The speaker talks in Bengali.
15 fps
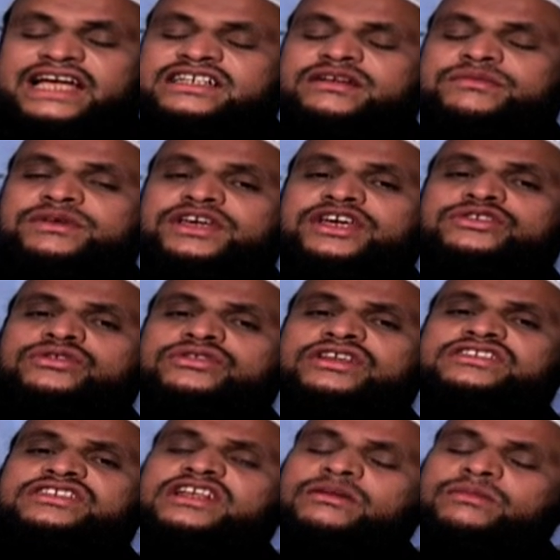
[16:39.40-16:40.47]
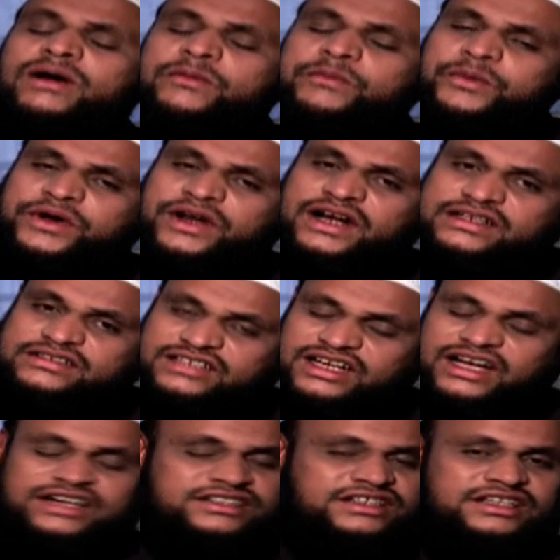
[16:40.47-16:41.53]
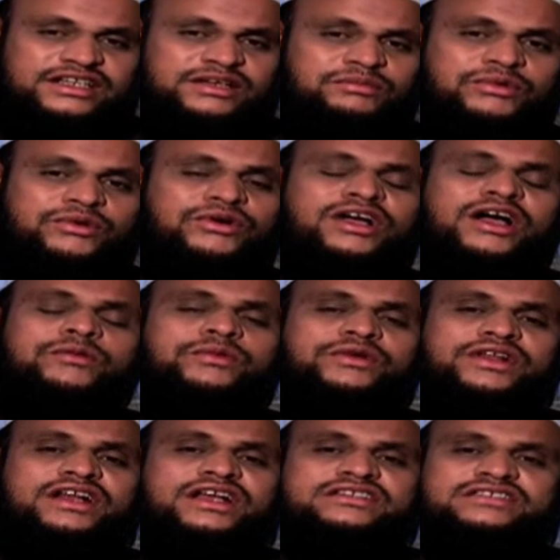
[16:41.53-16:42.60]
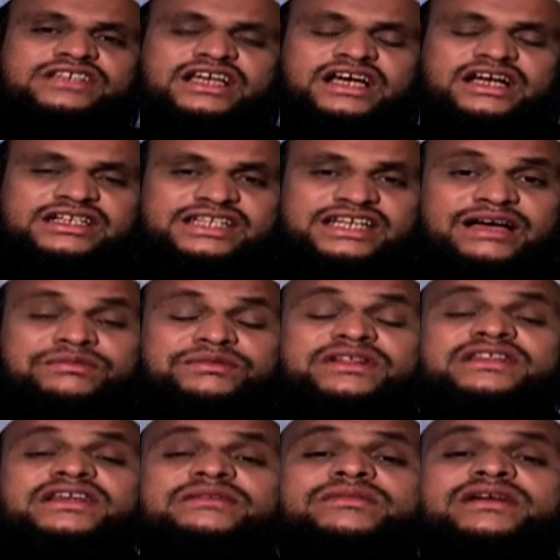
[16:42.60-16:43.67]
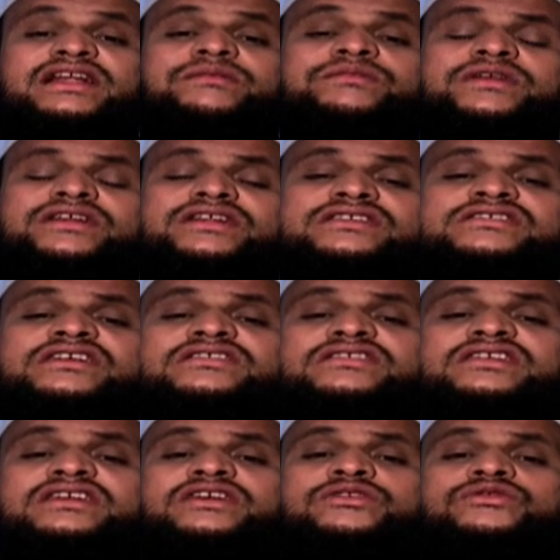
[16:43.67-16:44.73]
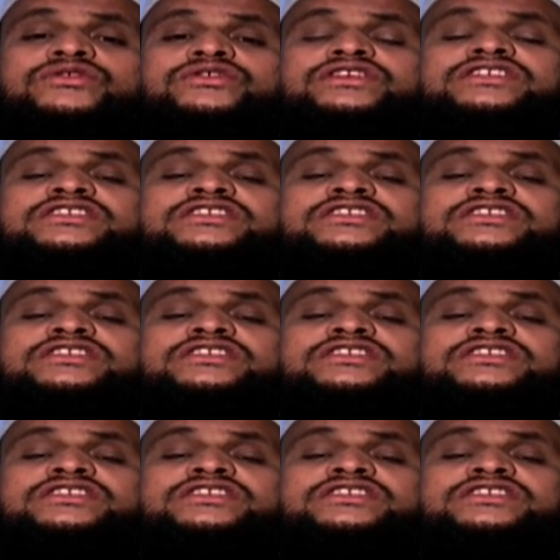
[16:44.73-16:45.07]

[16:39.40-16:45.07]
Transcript: একটা মেয়ে যদি জিলবাব পরে রাস্তায় হাঁটে ব্রোকা পরে রাস্তায় হাঁটে আপনি দেখবেন আপনি নিজের থেকে উড